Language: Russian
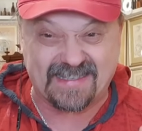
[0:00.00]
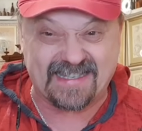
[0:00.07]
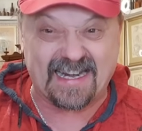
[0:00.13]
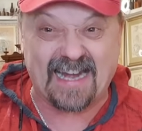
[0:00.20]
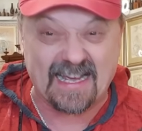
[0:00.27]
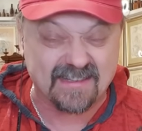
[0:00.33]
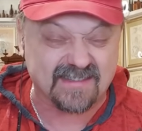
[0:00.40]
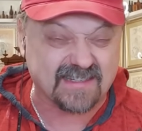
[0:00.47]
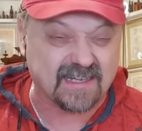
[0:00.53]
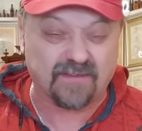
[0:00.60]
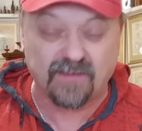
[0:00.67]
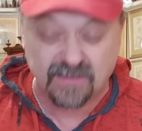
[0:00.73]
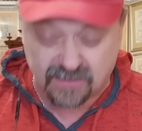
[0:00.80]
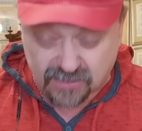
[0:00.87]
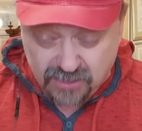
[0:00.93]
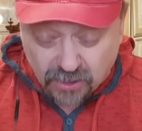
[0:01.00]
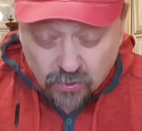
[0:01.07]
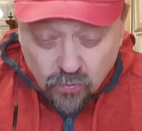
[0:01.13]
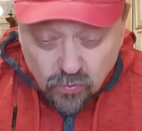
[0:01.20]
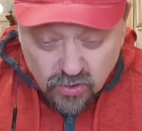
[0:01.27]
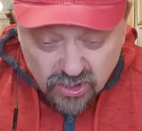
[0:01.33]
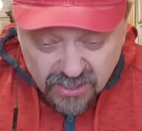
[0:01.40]
Зеленского
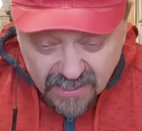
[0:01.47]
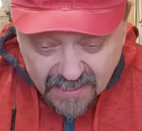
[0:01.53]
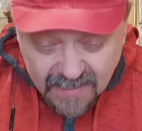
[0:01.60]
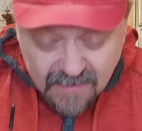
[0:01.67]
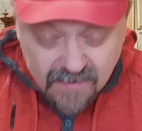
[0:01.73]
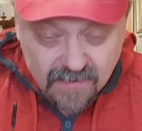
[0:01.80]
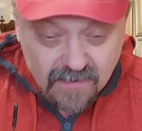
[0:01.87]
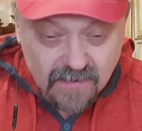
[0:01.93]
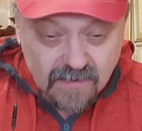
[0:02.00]
Залужный